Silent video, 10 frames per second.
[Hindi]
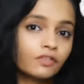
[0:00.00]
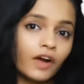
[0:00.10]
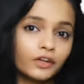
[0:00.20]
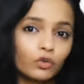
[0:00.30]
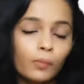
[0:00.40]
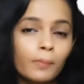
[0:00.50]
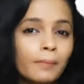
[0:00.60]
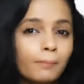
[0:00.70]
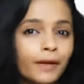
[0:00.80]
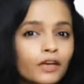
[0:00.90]
इस व्हाइट रूम
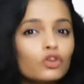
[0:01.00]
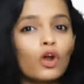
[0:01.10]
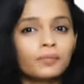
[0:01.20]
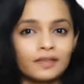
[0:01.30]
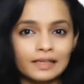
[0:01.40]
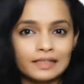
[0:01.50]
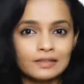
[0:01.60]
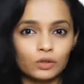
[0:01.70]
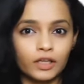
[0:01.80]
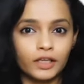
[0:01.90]
में पिन ड्रॉप
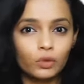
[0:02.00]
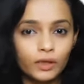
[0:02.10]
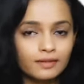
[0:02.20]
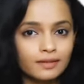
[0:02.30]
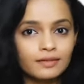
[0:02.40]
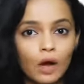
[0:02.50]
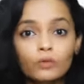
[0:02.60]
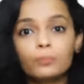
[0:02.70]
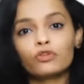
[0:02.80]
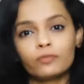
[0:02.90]
साइलेंस होता है क्योंकि इसे
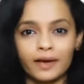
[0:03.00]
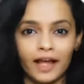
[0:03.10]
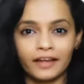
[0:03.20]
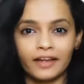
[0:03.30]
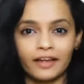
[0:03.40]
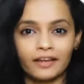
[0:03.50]
साउंड प्रूफ बनाया गया